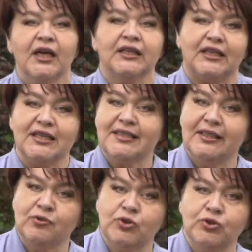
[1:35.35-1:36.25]

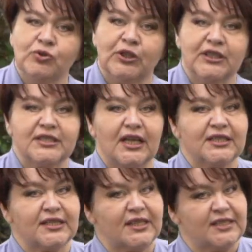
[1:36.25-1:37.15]
Если нужно укрыться
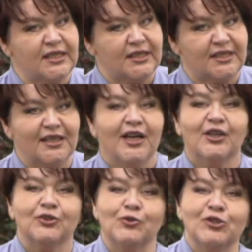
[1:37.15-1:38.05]
от соседей,
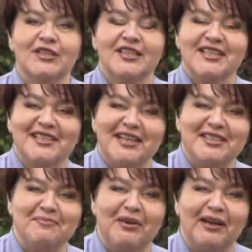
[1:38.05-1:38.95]
нужно
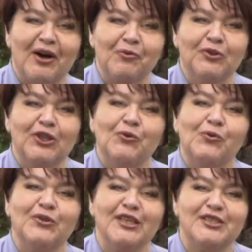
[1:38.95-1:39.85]
создать себе какой-то
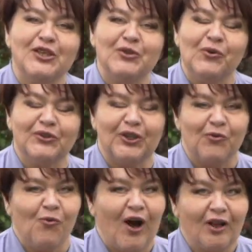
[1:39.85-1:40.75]
уединенный
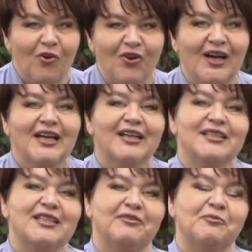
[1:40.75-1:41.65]
уголок,
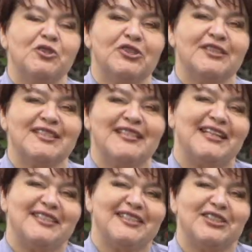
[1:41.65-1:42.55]
где вы можете
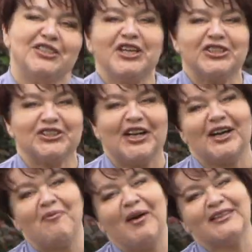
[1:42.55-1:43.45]
насладиться чашечкой
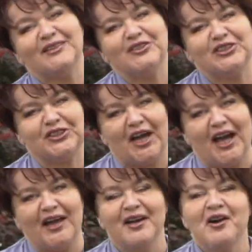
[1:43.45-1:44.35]
ароматного
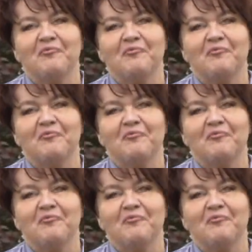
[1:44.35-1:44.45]
чая,